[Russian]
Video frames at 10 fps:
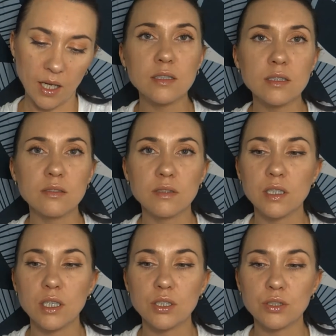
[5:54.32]

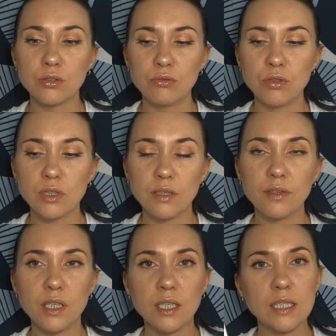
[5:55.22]
Единственное, что,
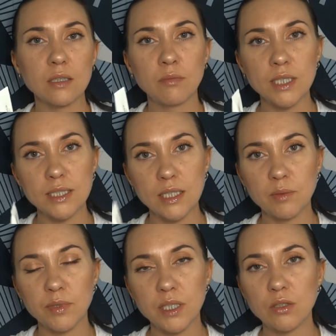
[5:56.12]
наверное, эта база
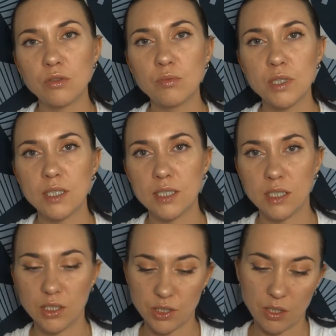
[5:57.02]
не подойдет
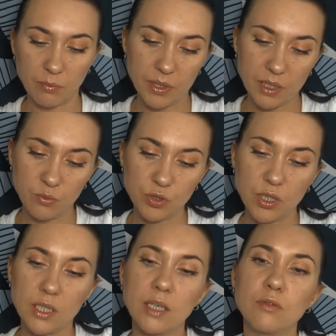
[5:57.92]
белоснежкам, потому
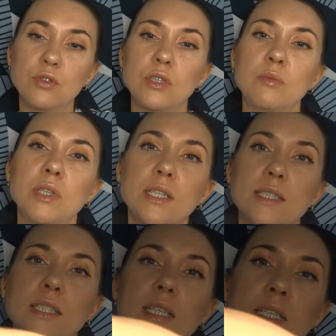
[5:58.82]
что она вот
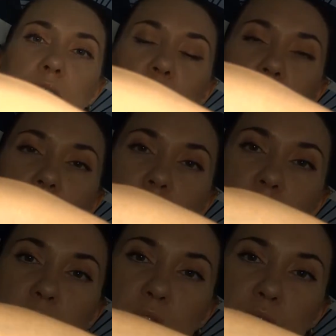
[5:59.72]
именно с золотыми
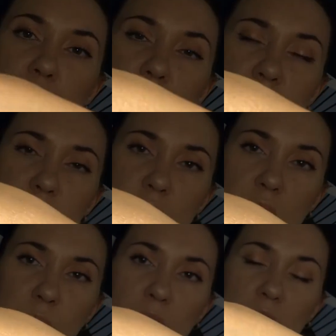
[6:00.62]
такими
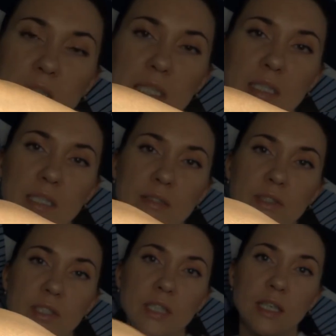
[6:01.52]
частичками, она
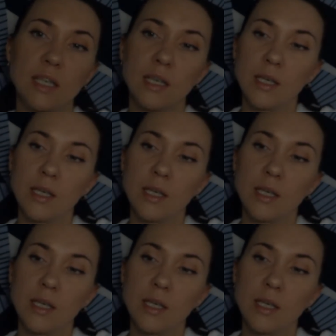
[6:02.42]
действительно,